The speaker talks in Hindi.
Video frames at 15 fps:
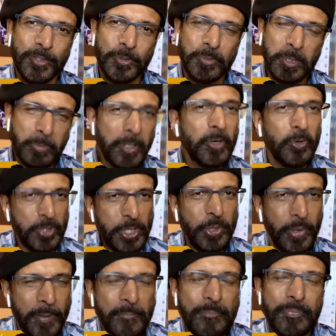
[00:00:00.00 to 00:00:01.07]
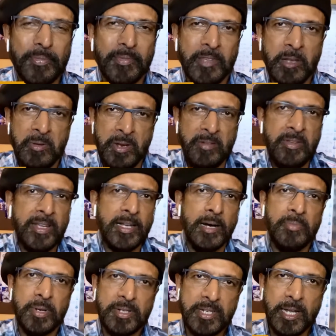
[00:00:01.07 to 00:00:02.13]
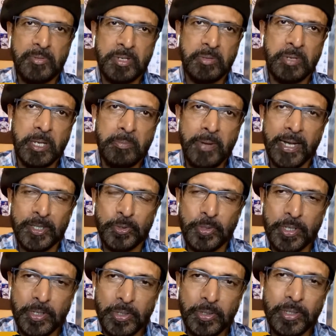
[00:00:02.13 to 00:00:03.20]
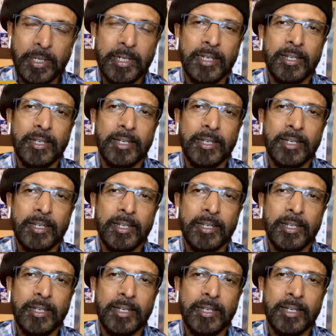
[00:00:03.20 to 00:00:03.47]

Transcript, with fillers: तो मुझे बड़ी खुशी हुई जब रवि कामरा साहब से मेरी बात हुई और